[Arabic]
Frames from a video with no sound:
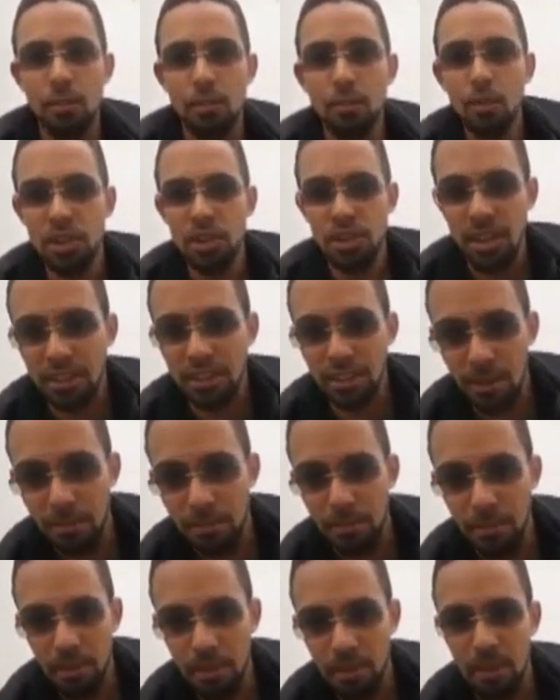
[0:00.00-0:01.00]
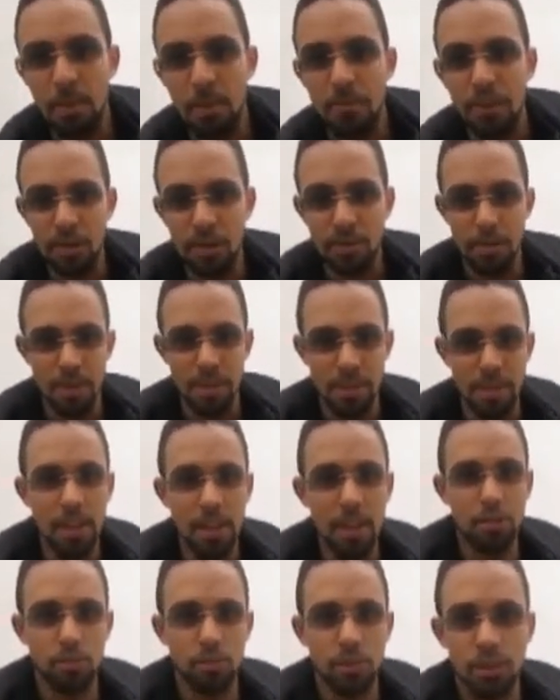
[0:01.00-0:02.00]
مش تكتب تما فرق ما بين
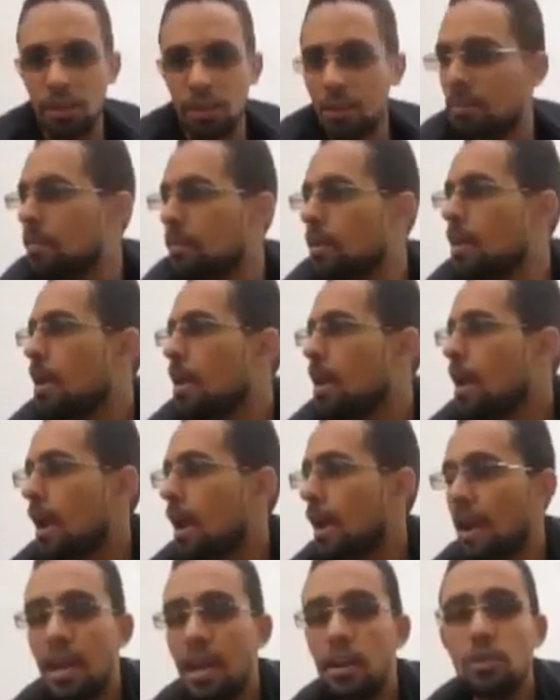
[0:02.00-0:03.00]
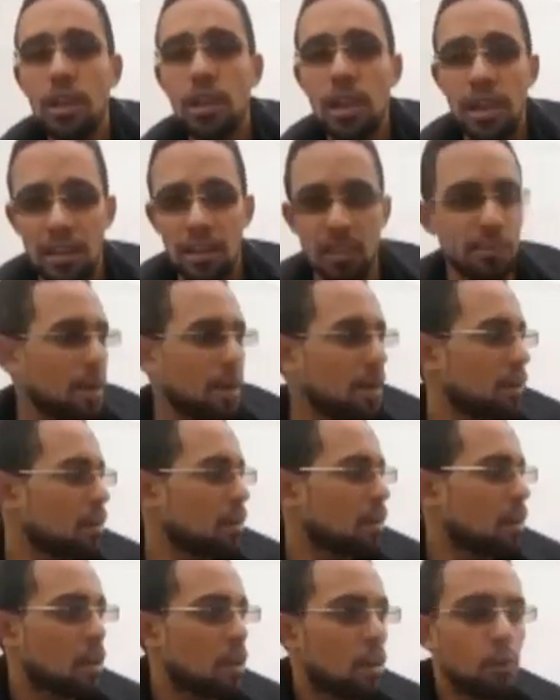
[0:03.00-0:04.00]
تنحت وتكتب على حيوط القصبه
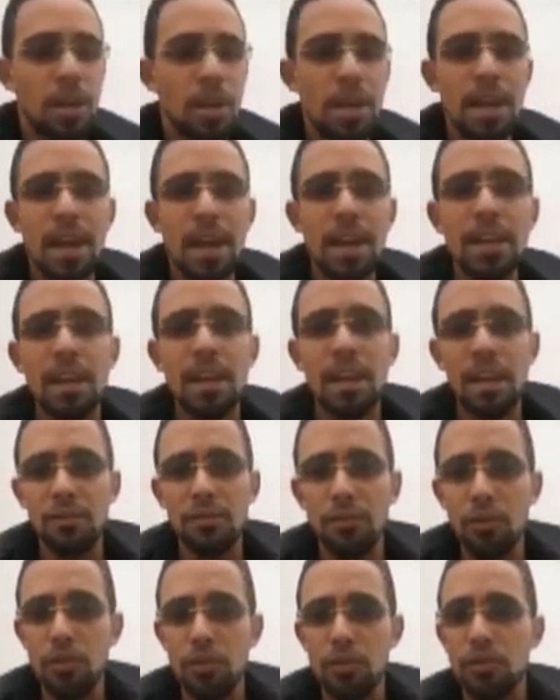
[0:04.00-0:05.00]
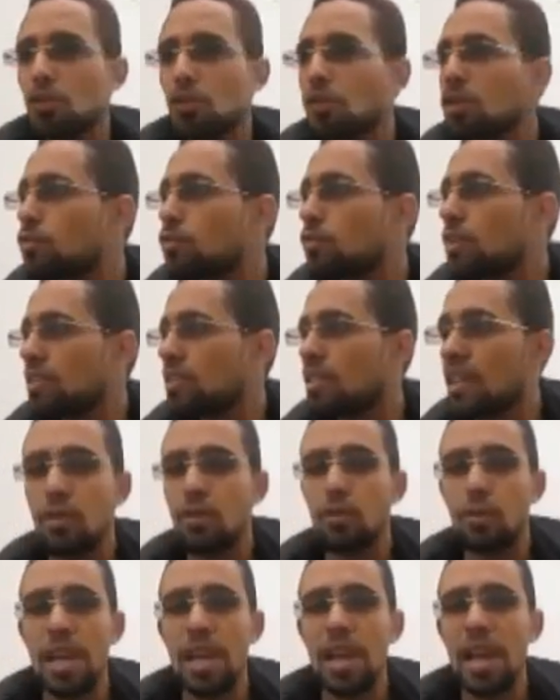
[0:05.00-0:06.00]
واللي يخلي الغيفوليسيون
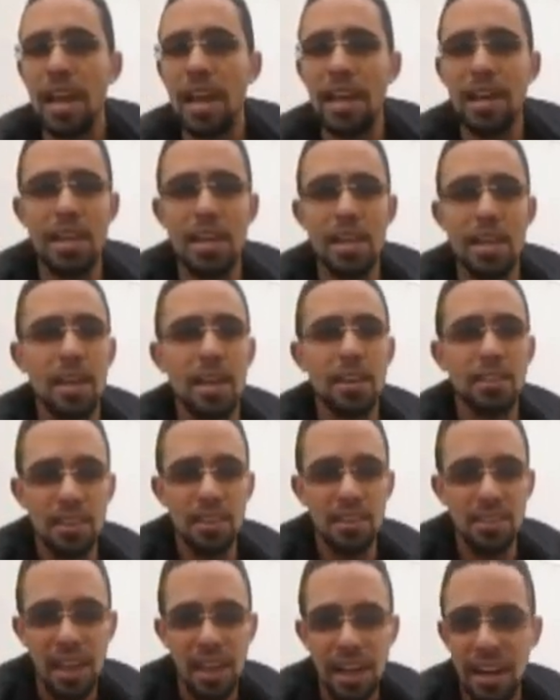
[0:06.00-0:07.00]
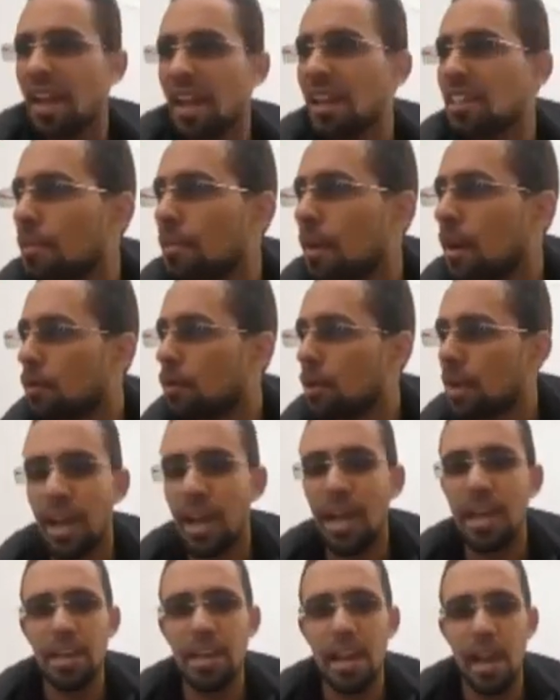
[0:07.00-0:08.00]
تونيزيان واللي يخلي انتصار القصبه واللي
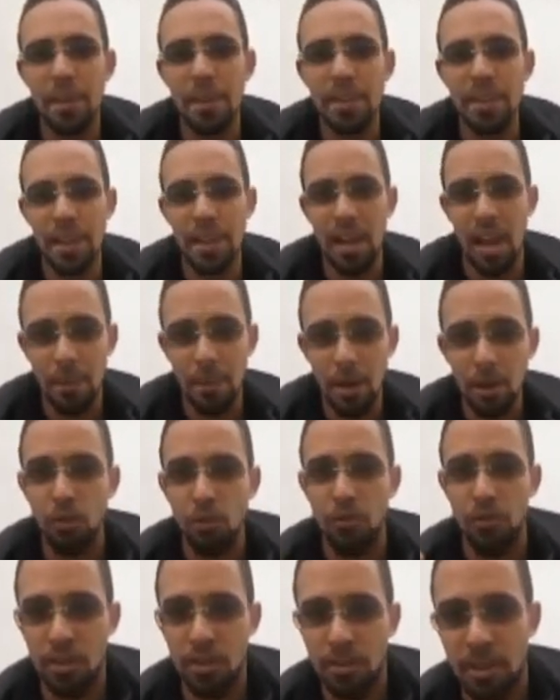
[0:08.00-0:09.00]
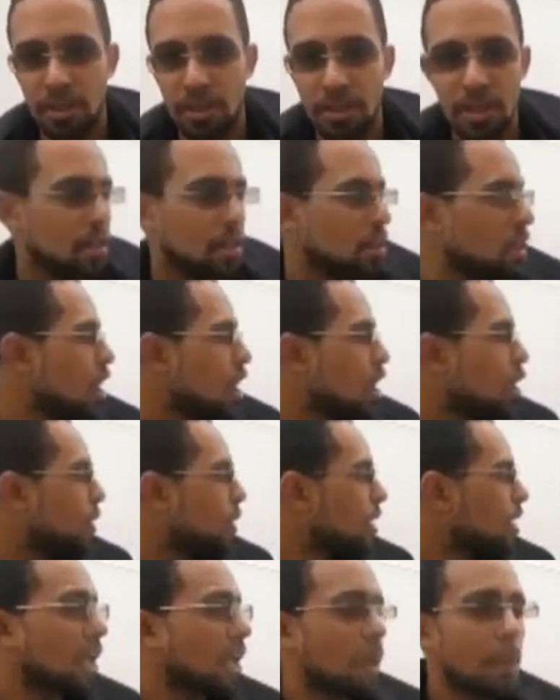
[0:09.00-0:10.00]
يخلي العباد اللي عملته في جماعتين
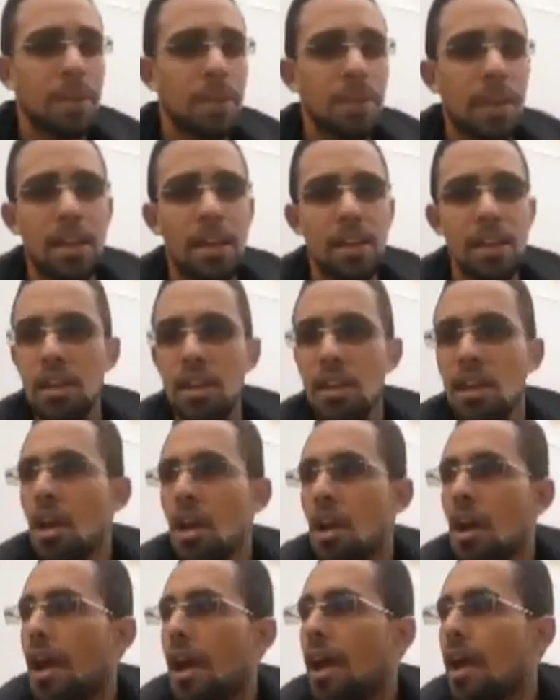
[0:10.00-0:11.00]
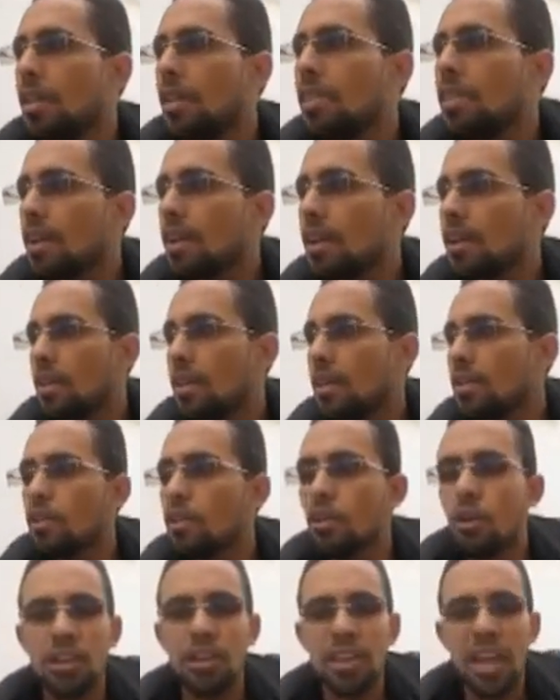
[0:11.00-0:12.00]
واللي تعبت عليه هذاك
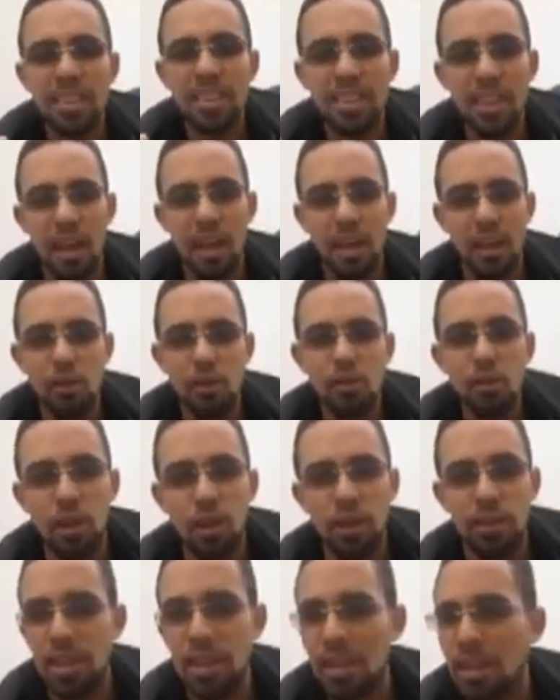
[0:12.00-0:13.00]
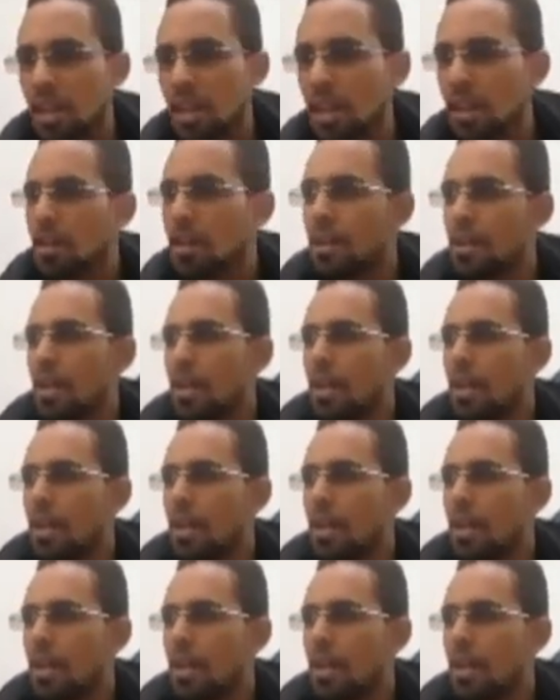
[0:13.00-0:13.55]
يقعد اثار يقعد تاريخ